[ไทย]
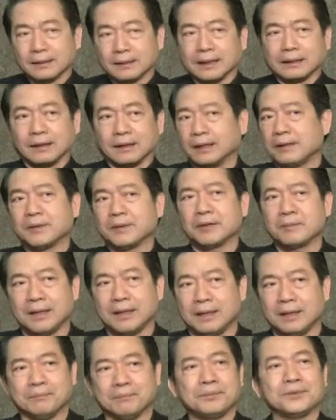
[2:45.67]
แต่ตอนนี้ไม่ต้อง
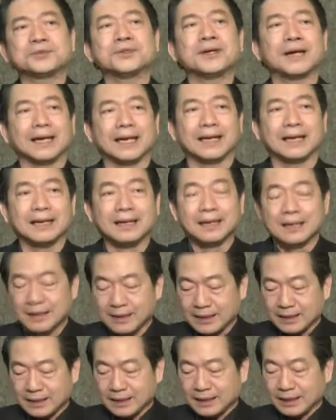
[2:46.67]
มีผู้ช่วยละ
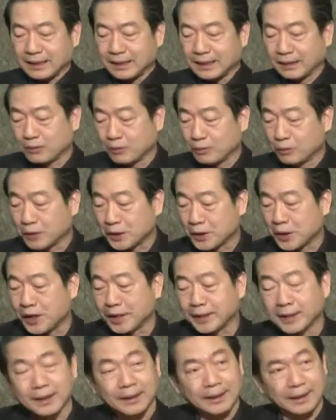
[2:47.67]
อุปก
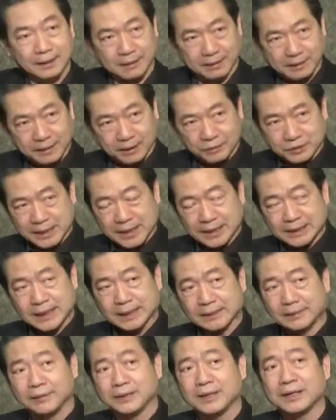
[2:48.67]
รณ์นี้เนี่ยเราใช้เท
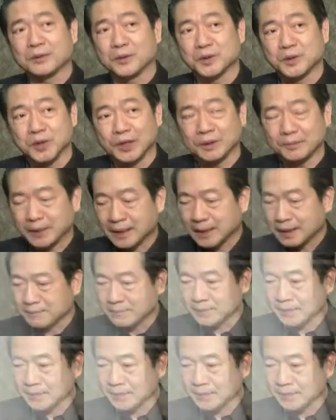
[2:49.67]
คโนโลยีหุ่นยนต์มานั้น